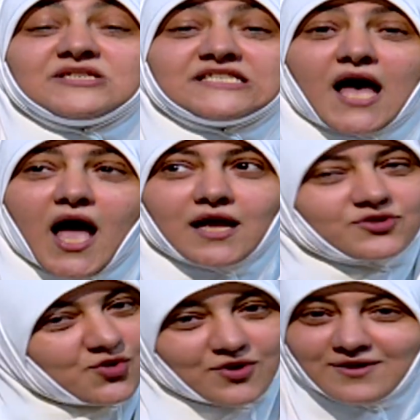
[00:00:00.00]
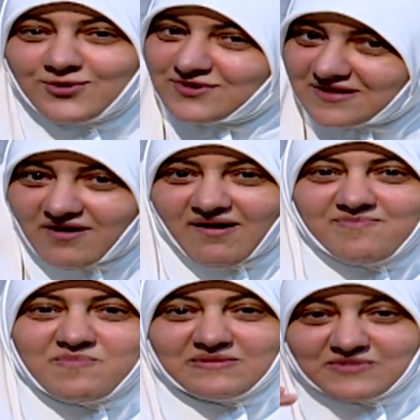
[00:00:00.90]
الصح كنت
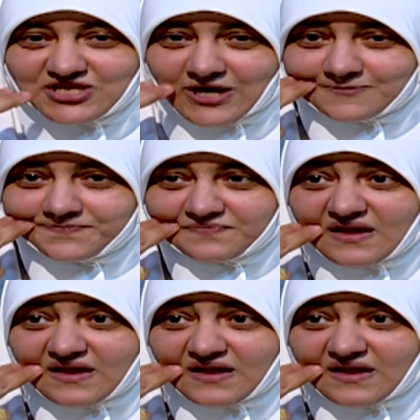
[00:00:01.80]
اتقبل مشاعره